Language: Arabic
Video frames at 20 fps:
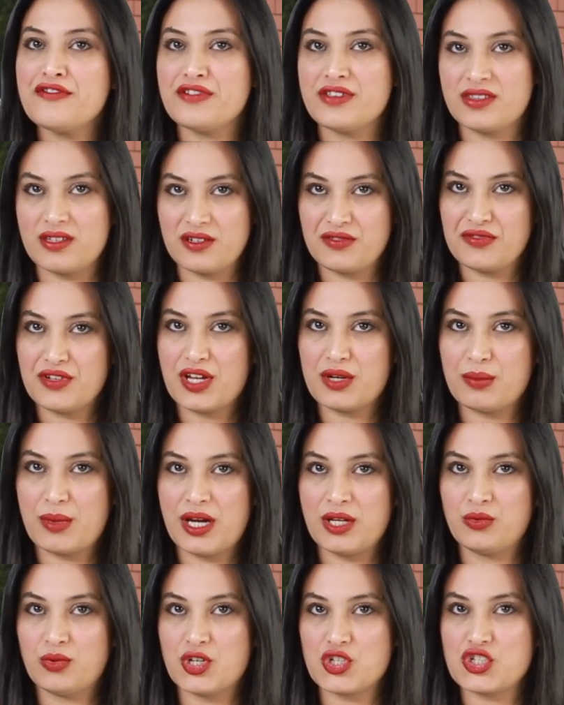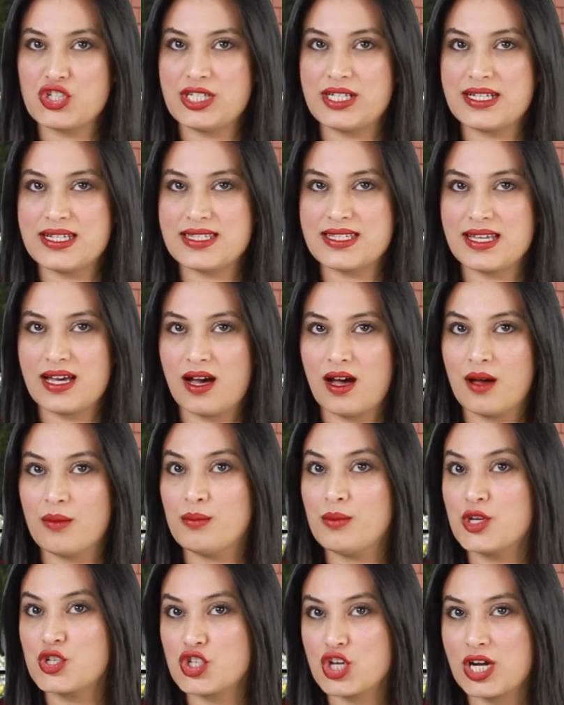في ظرف 24 ساعة
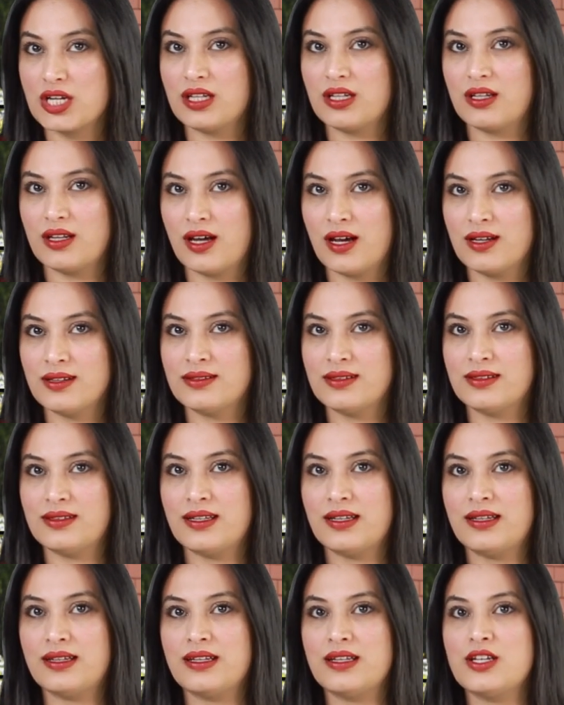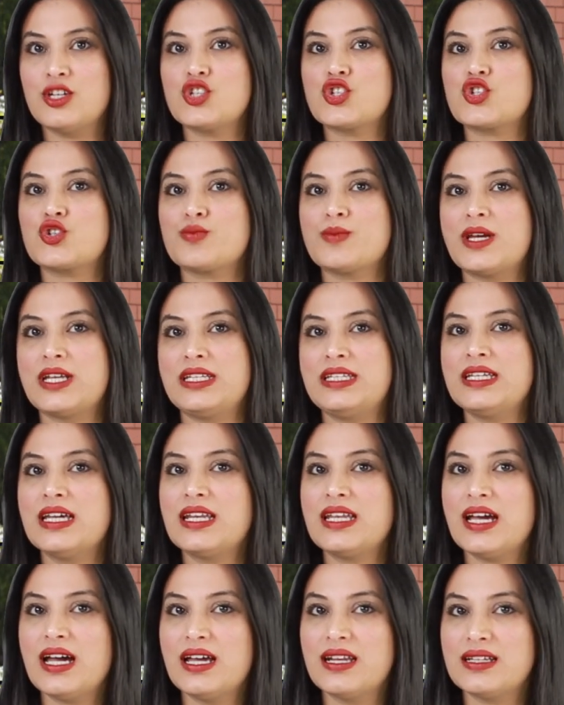ما جعل العدد
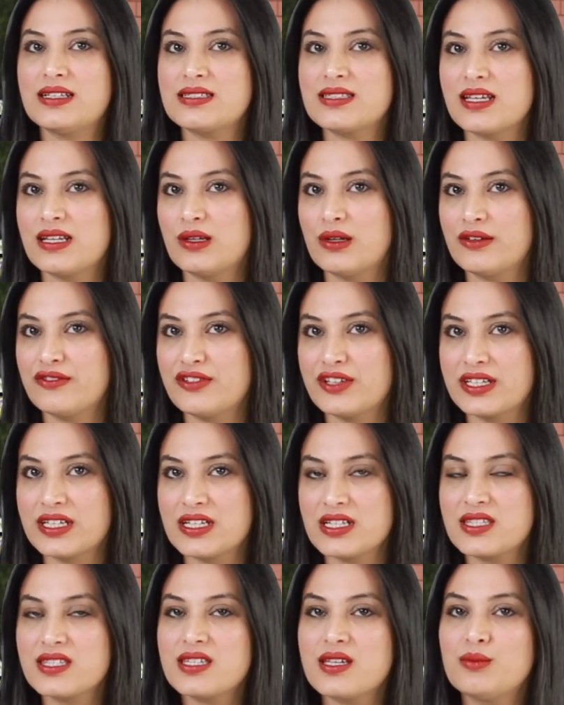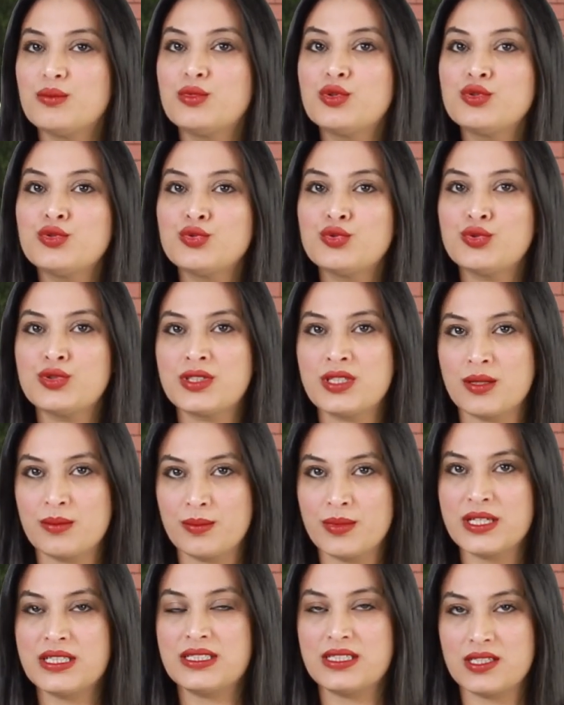الإجمالي لحالات الوفيات منذ
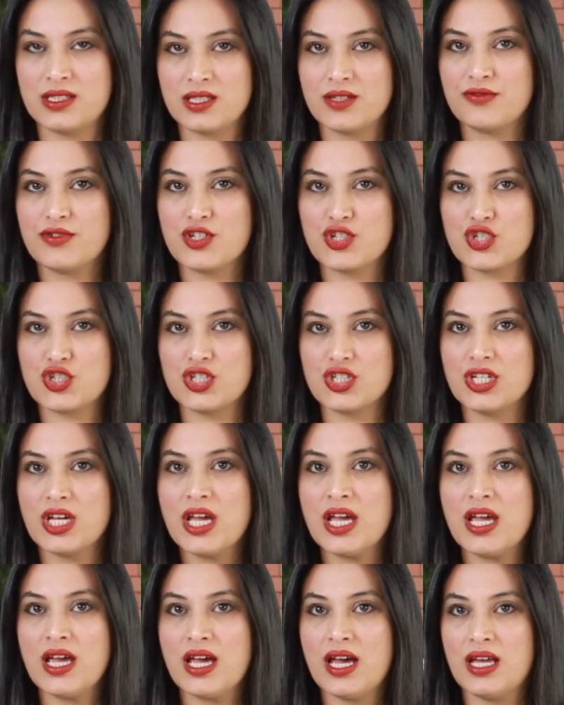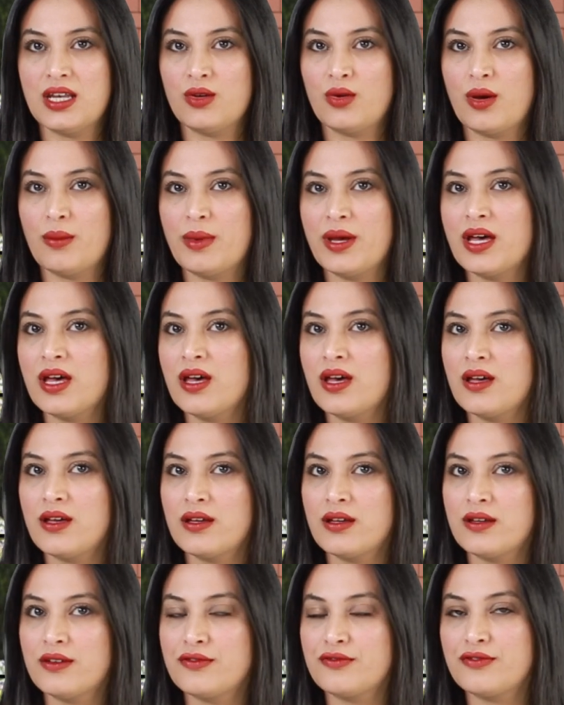بدء تفشي
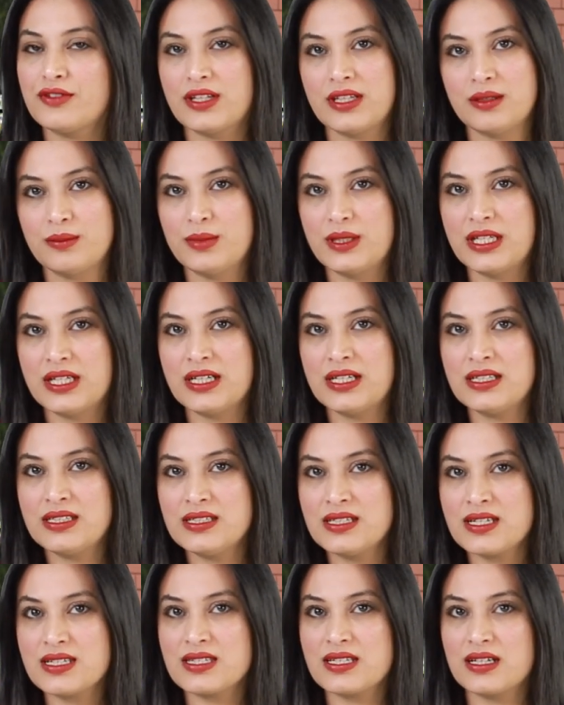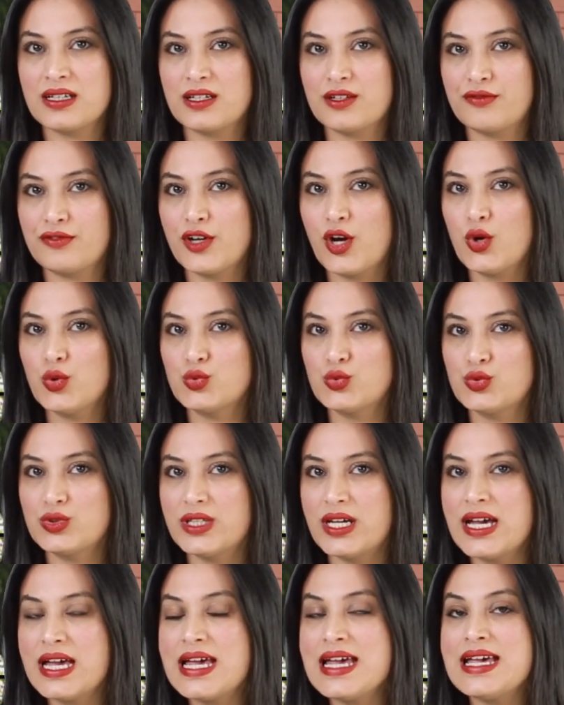الوباء في البلاد يستقر في
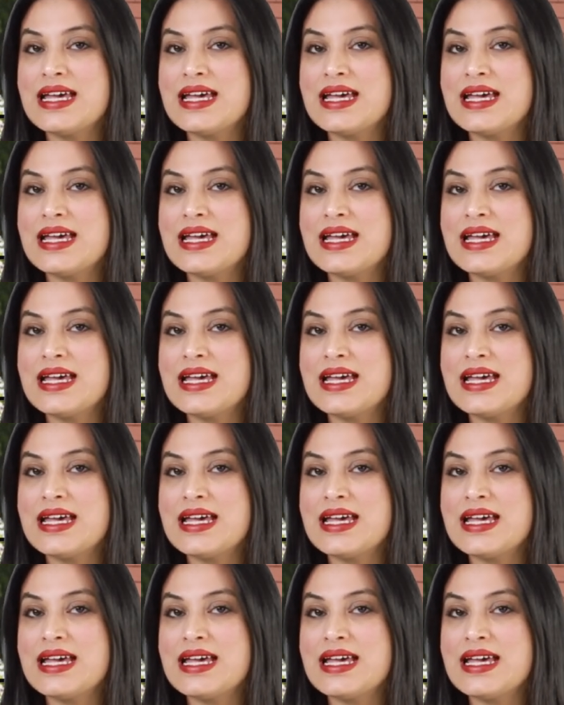حدود